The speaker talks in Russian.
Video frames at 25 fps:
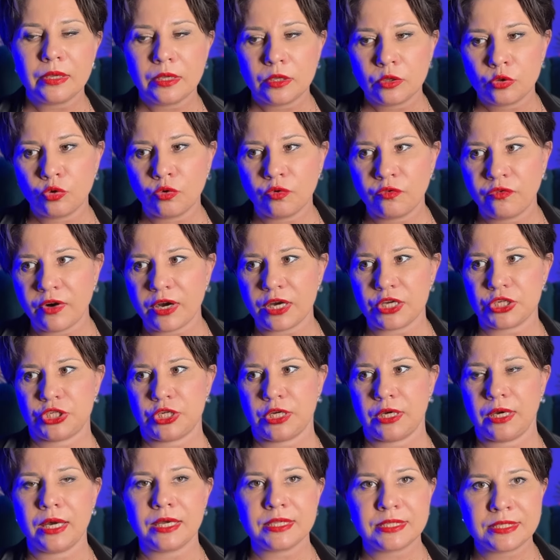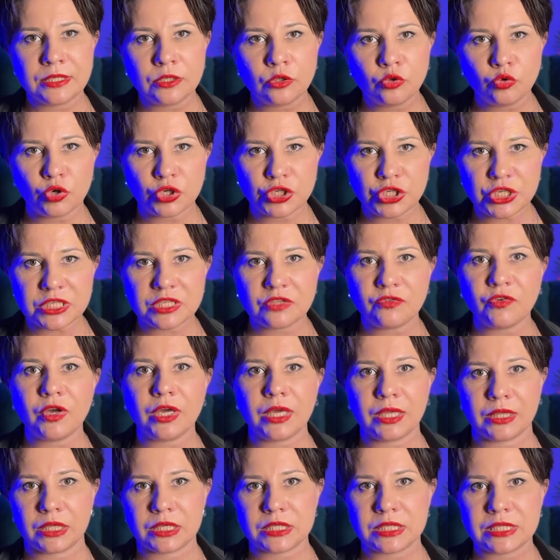то ваше одиночество –
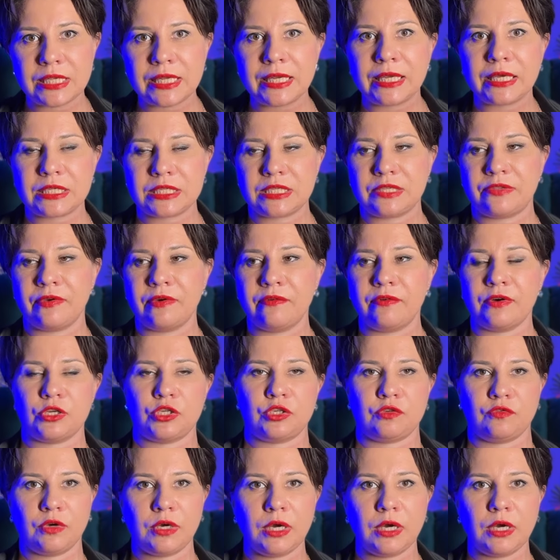это следствие вашего